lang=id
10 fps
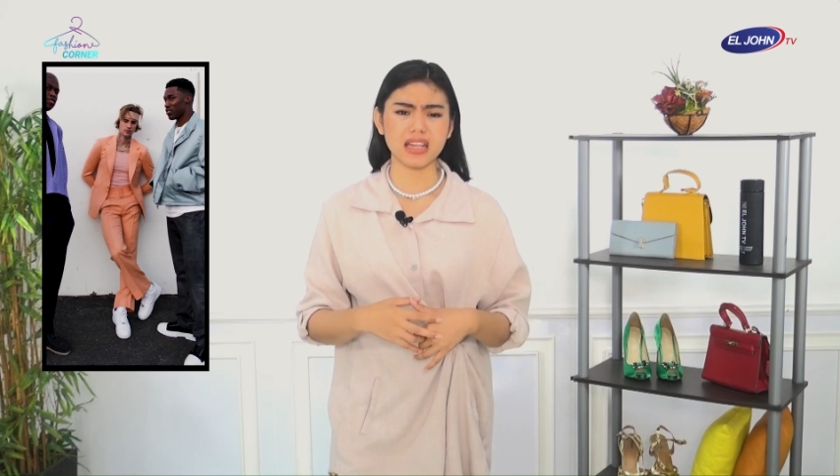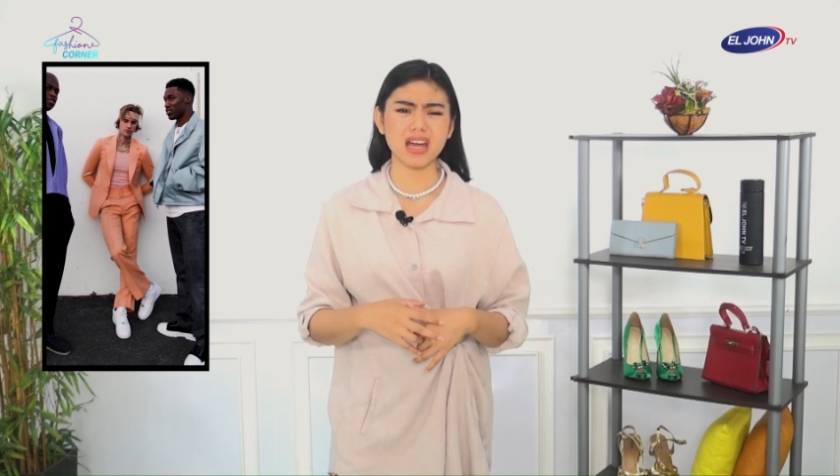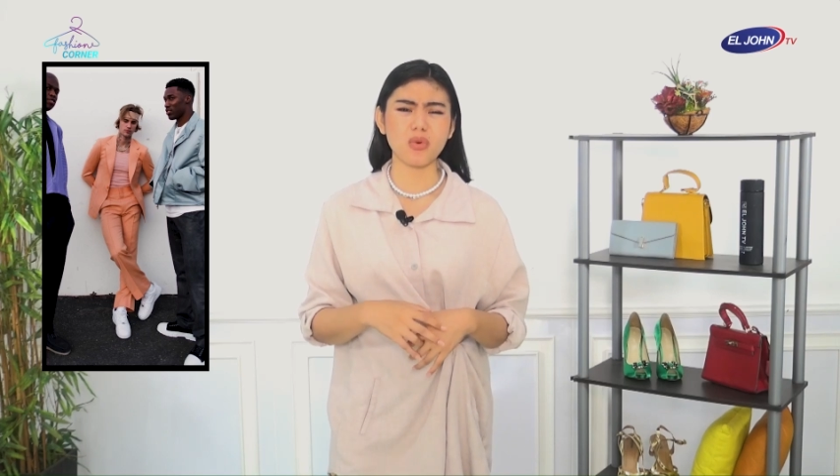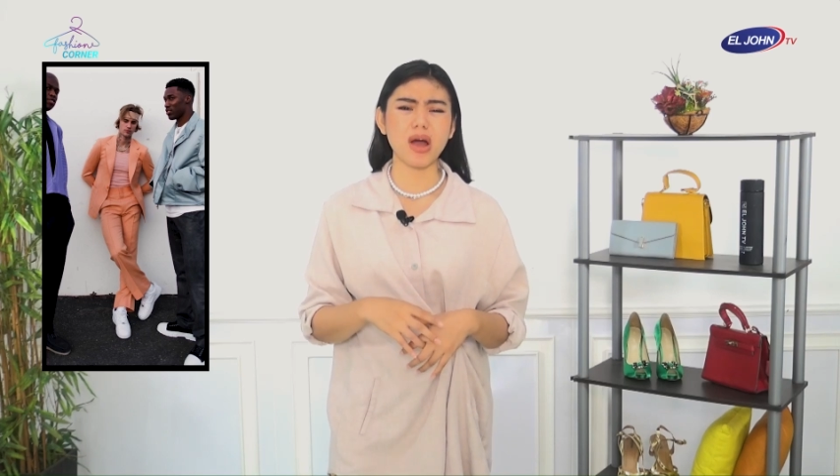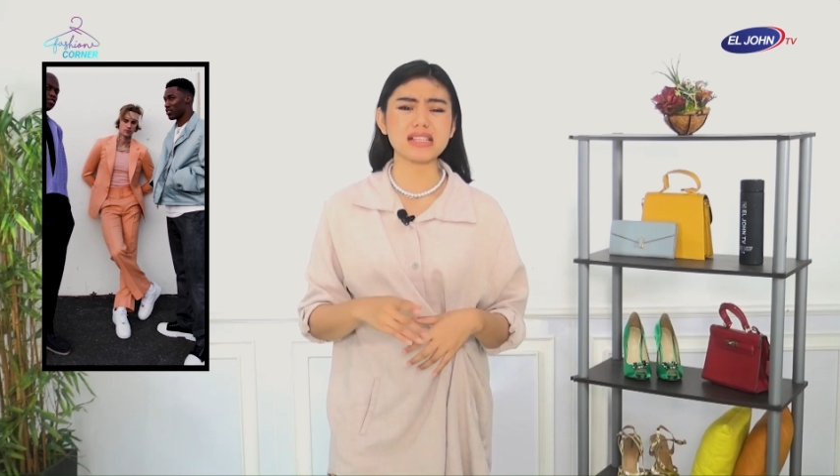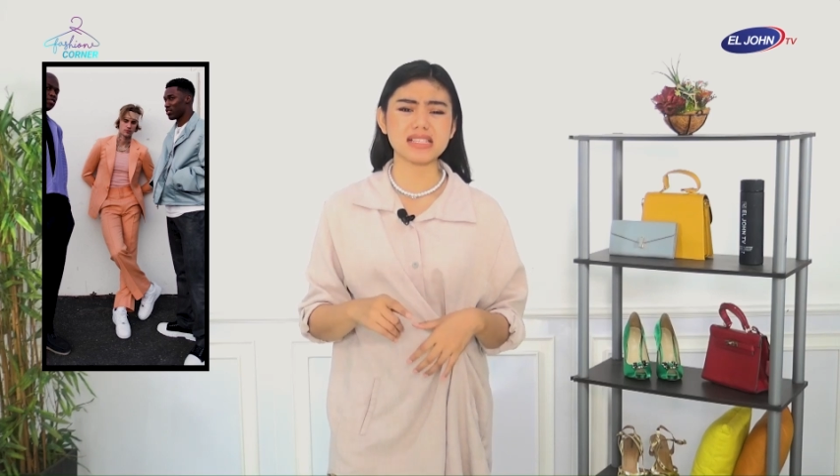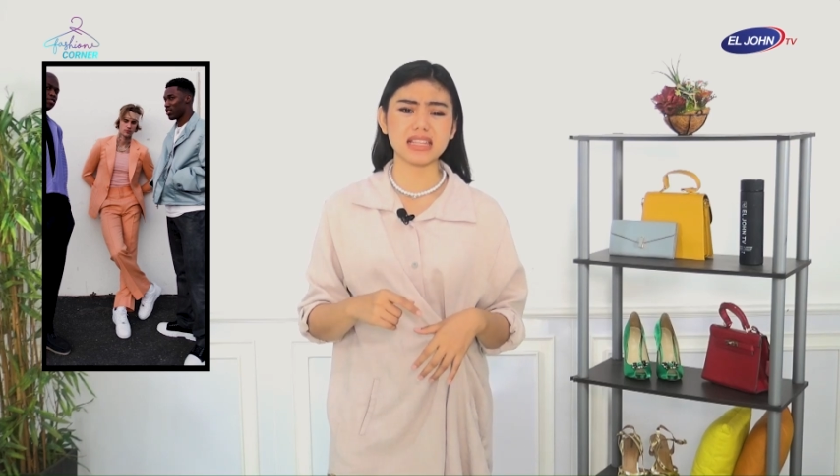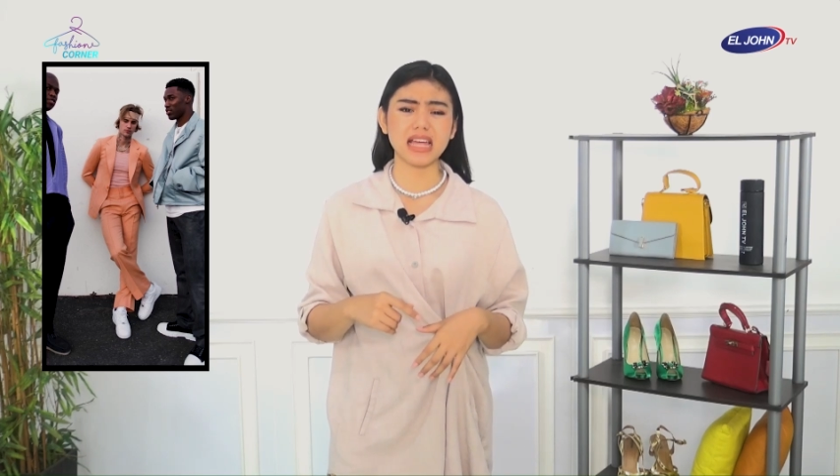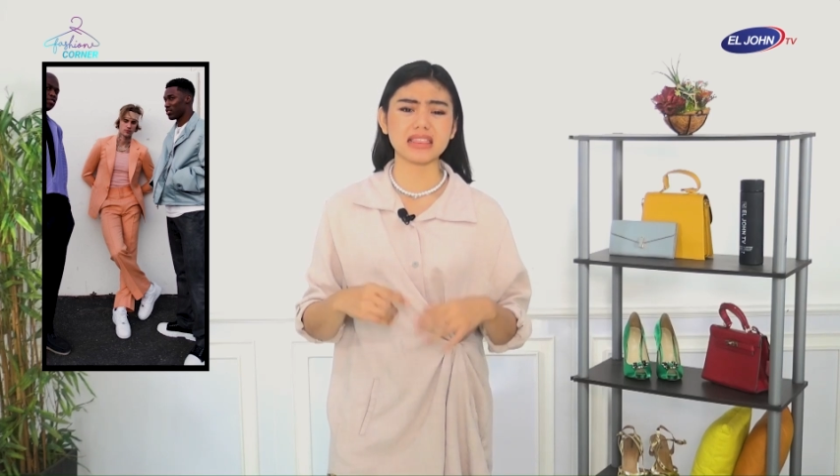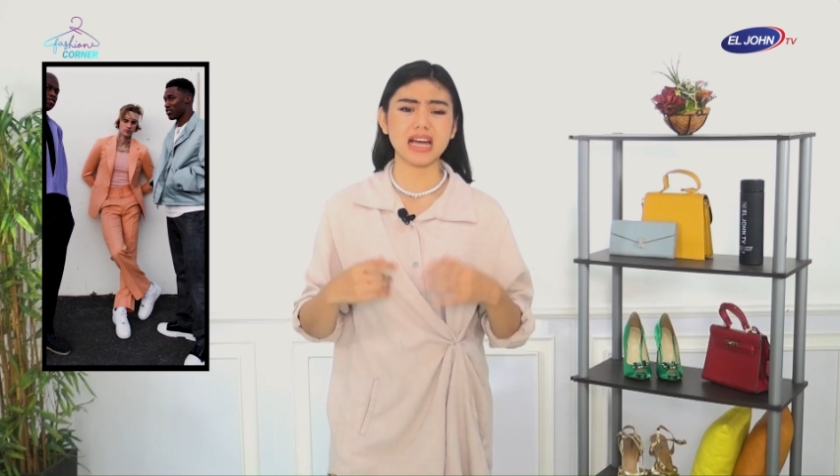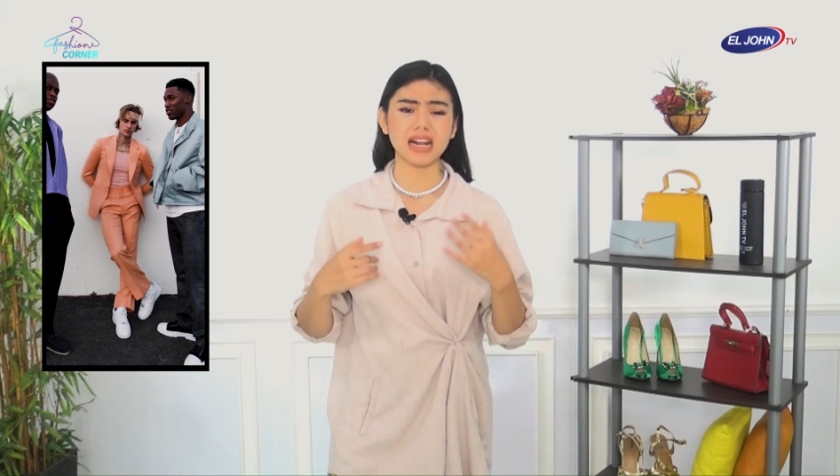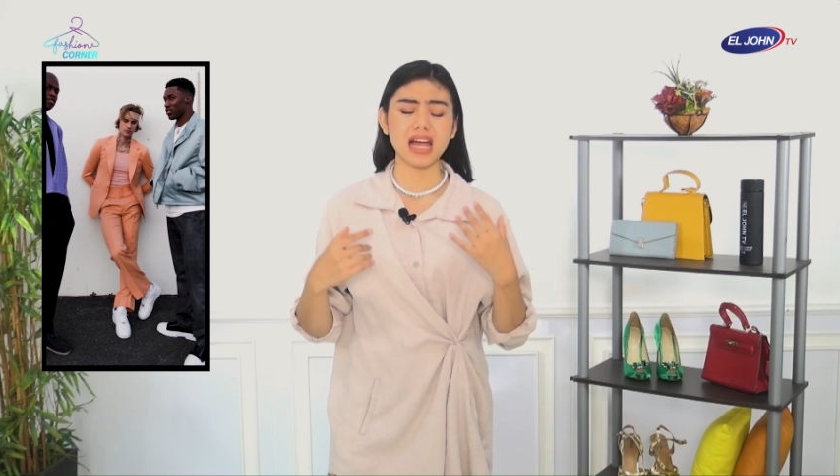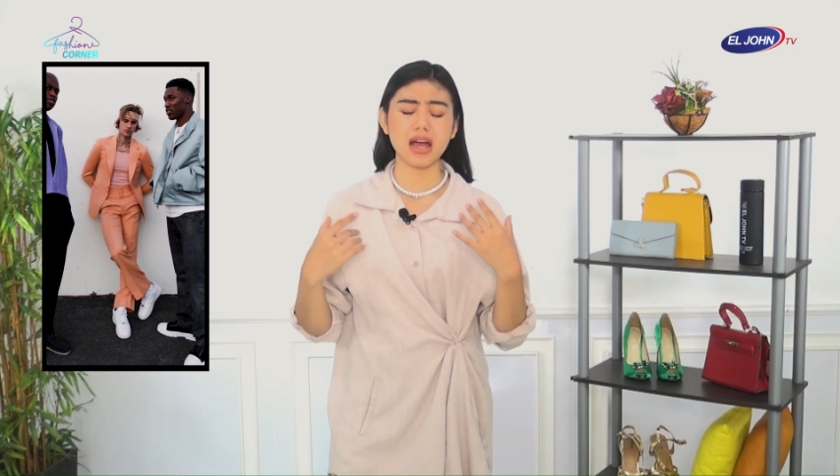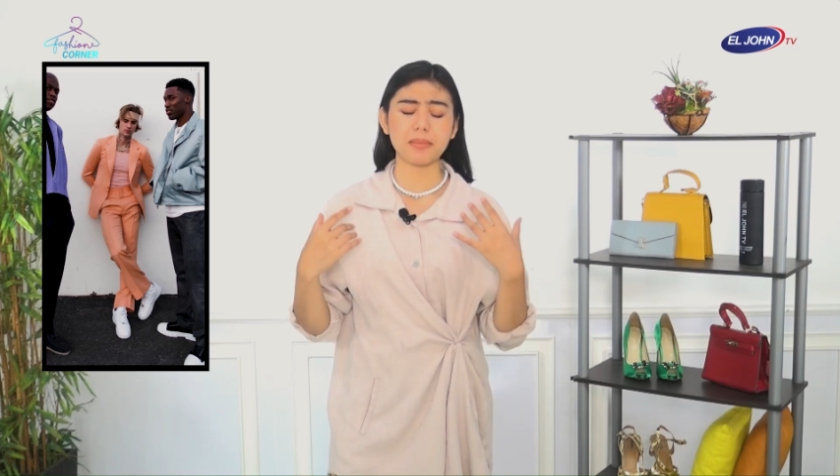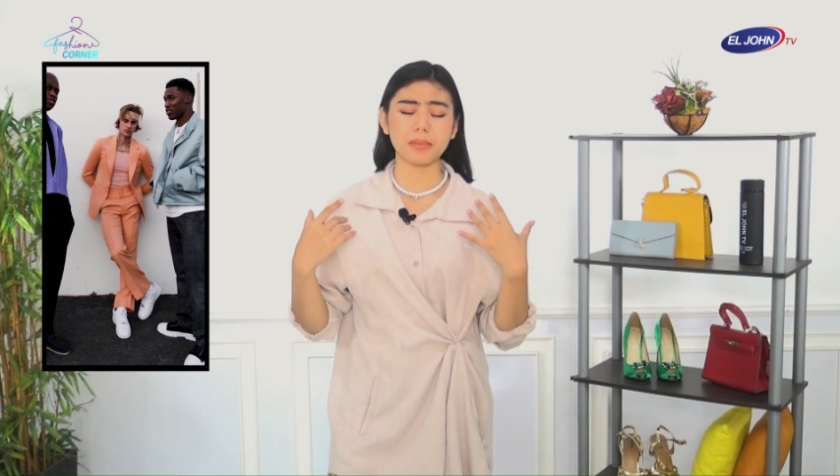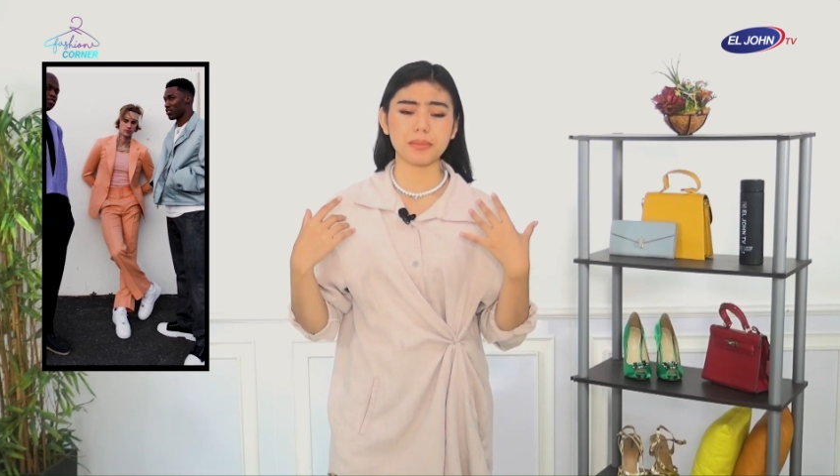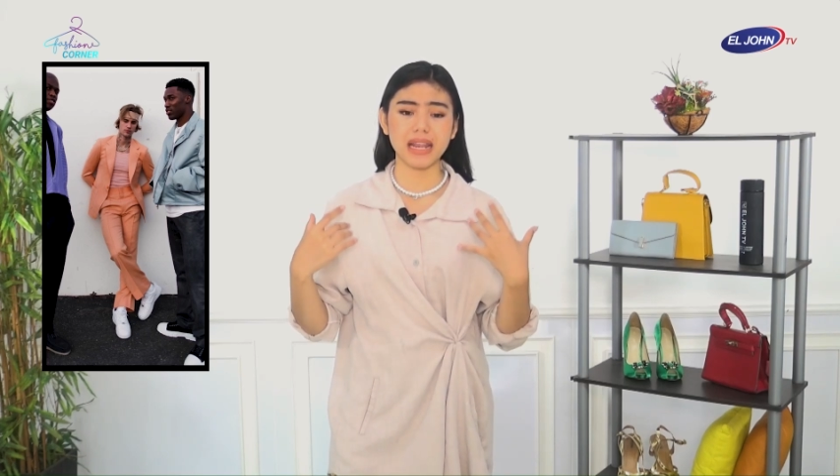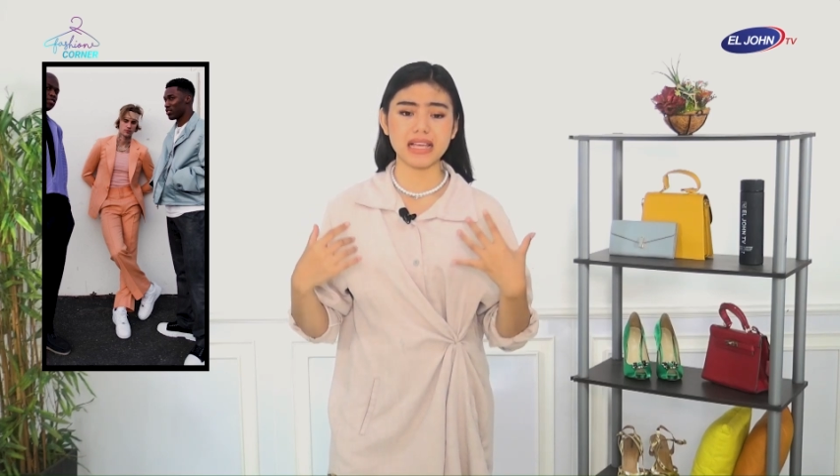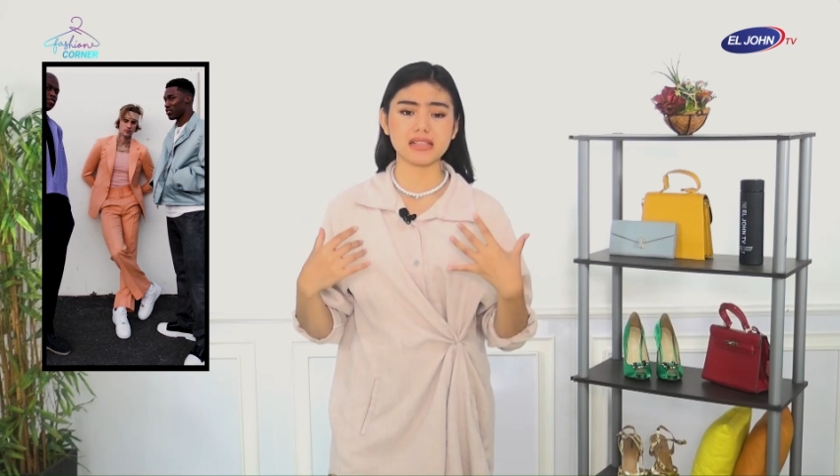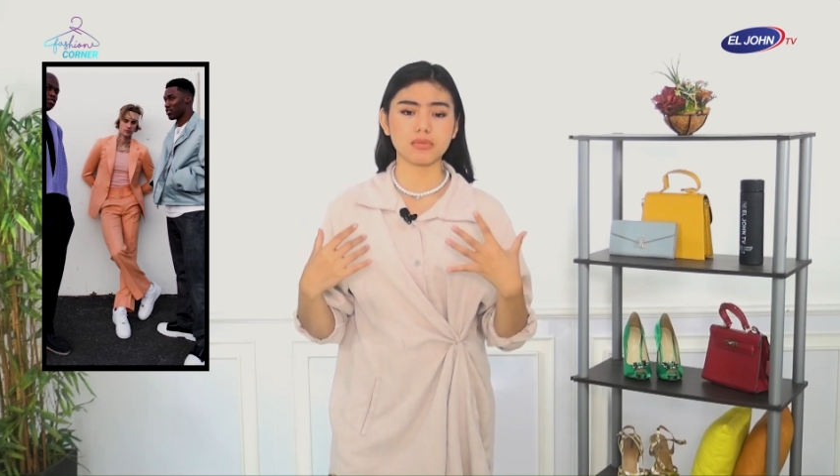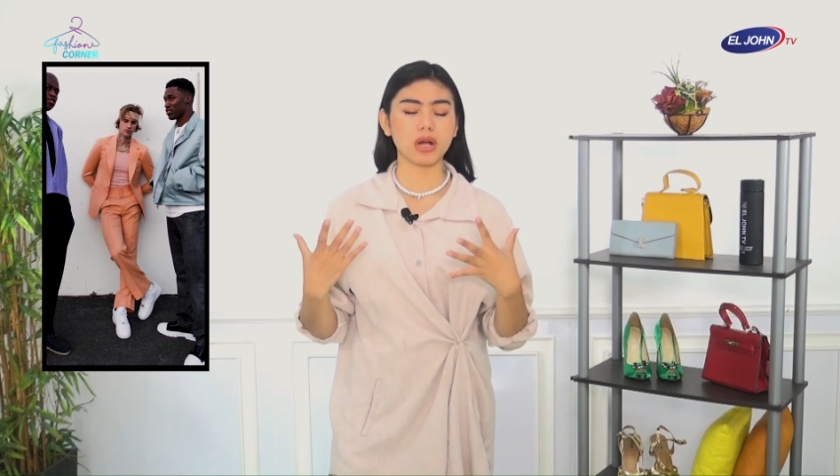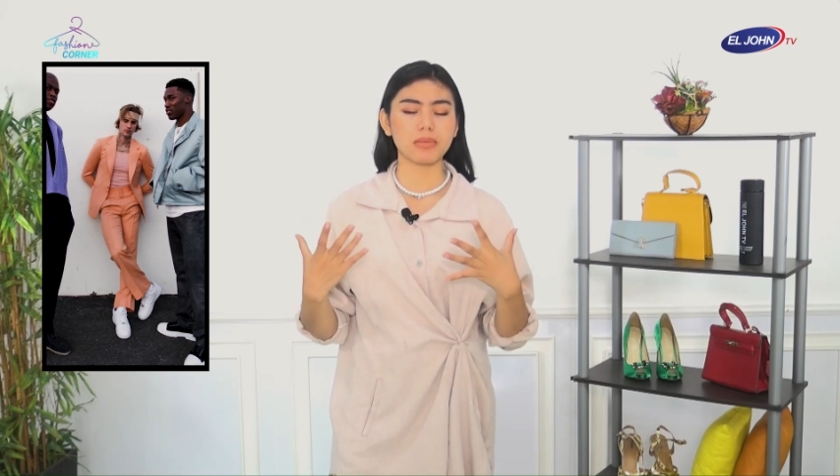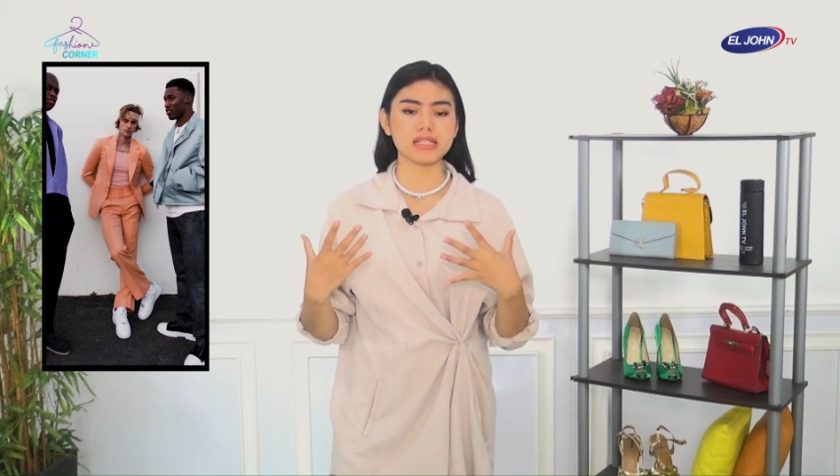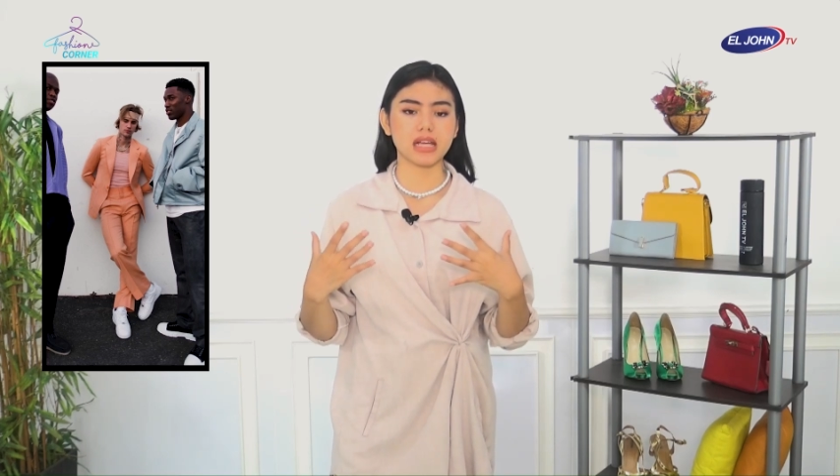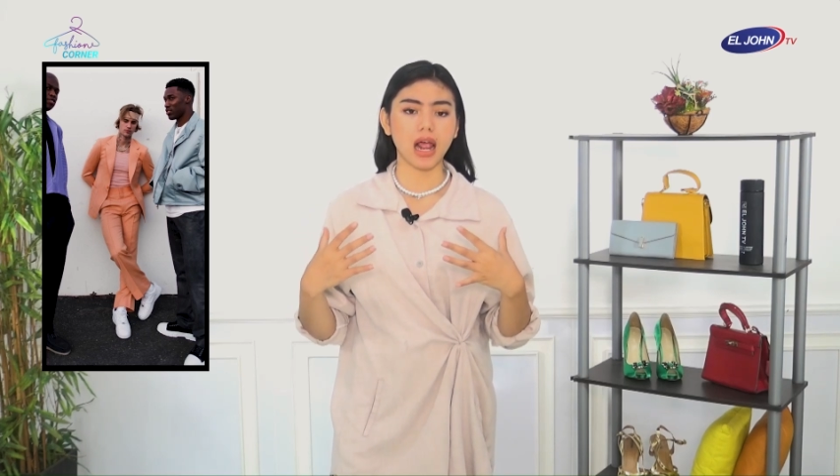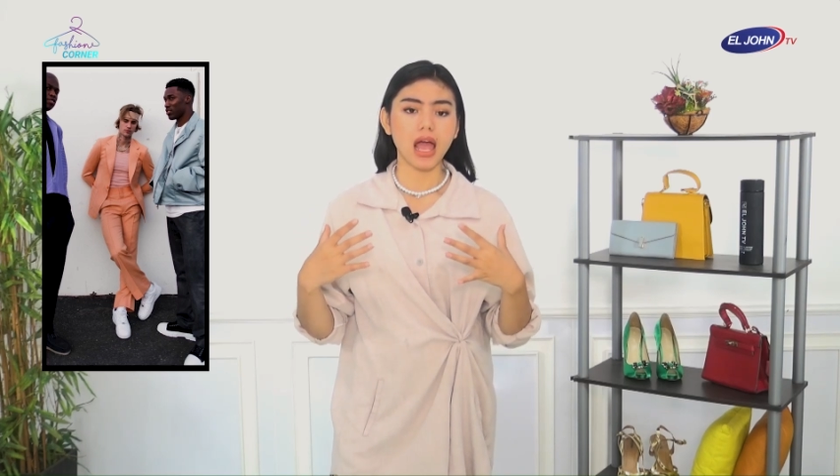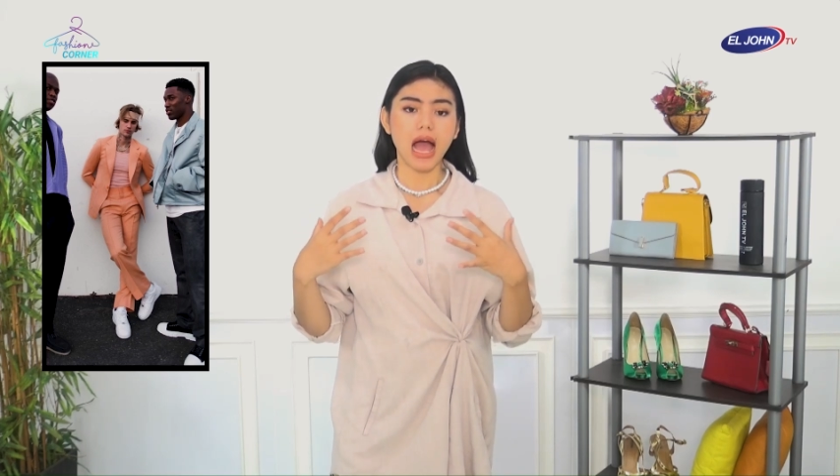Dia one set antara blazer, bukan blazer,